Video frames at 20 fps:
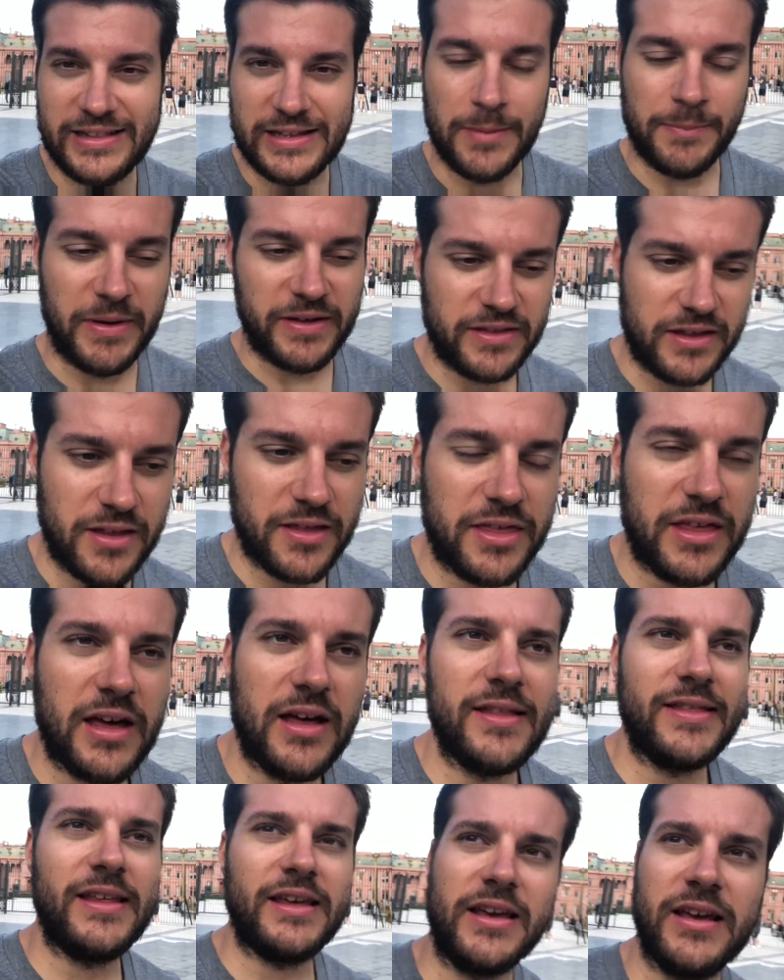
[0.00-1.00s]

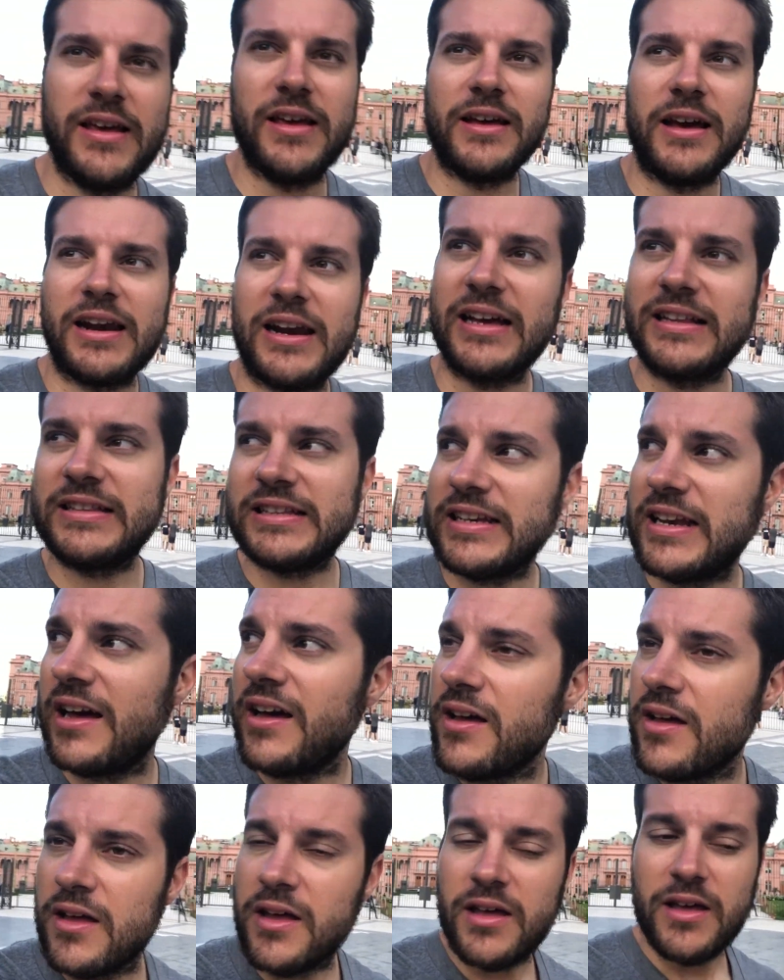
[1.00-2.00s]
independencia de Argentina
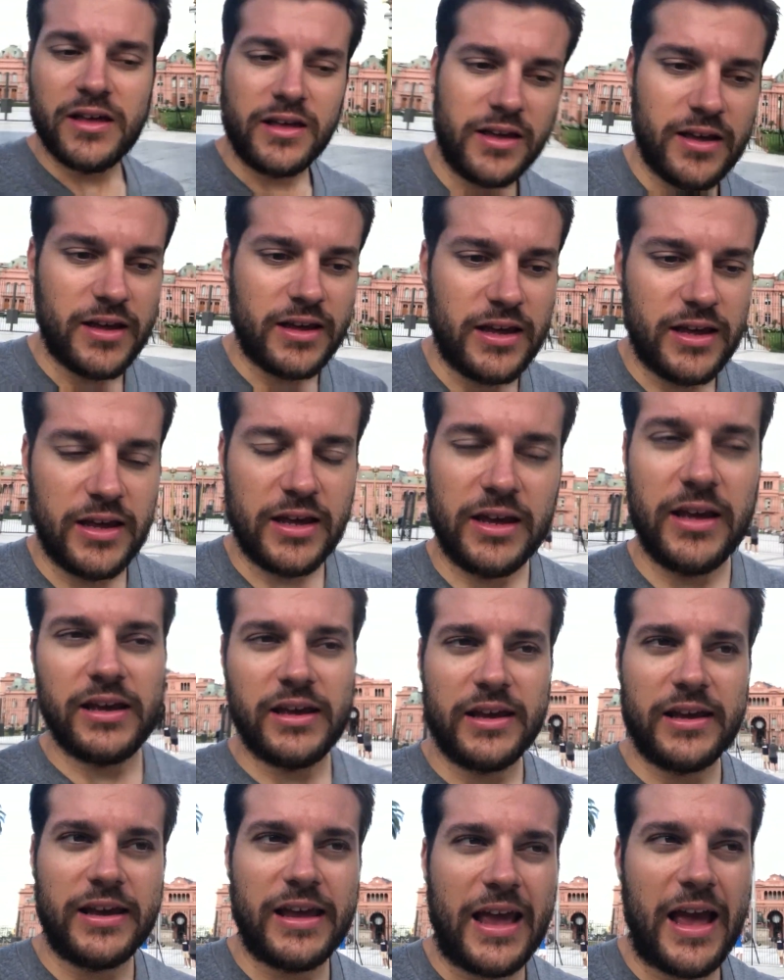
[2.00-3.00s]

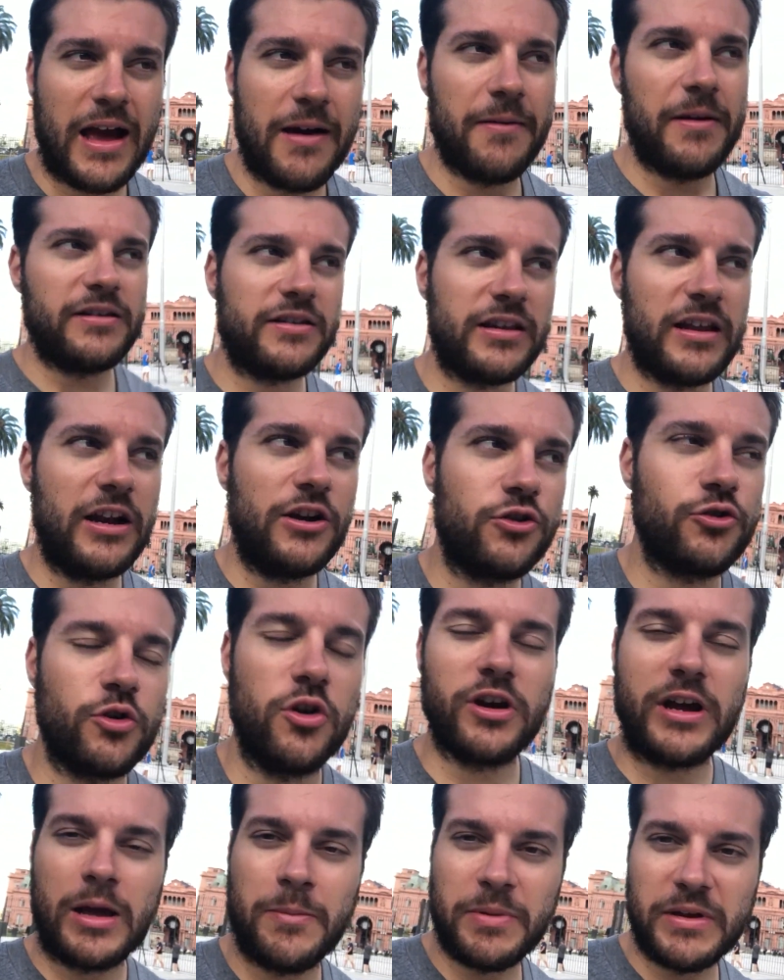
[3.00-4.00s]
y veis en el
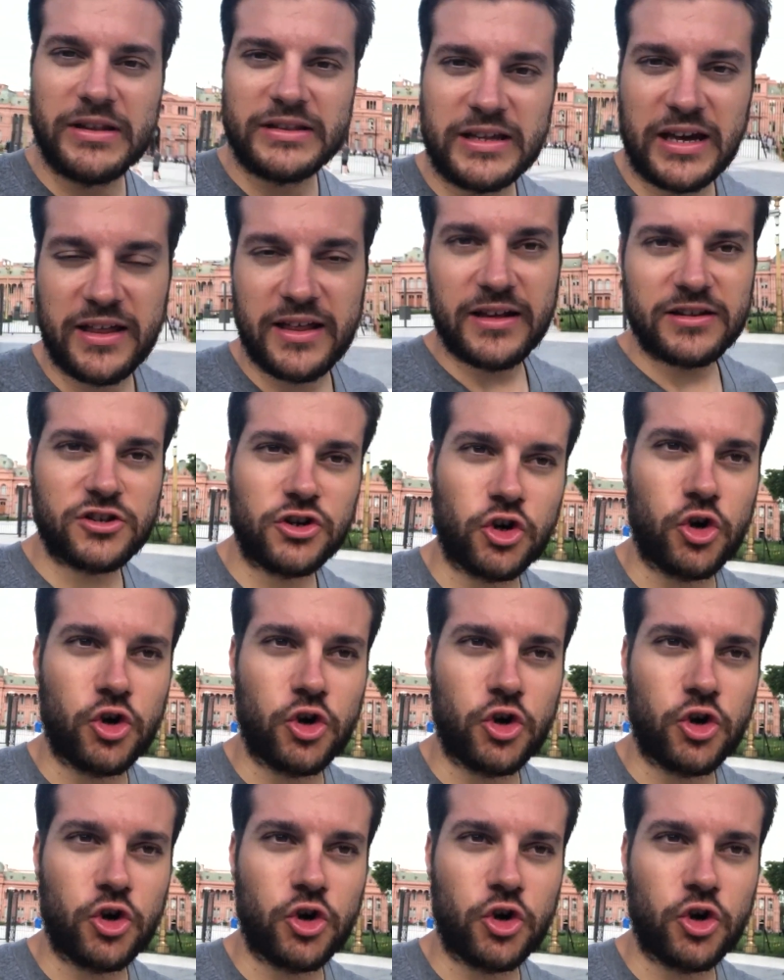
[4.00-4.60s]
suelo que hay pintadas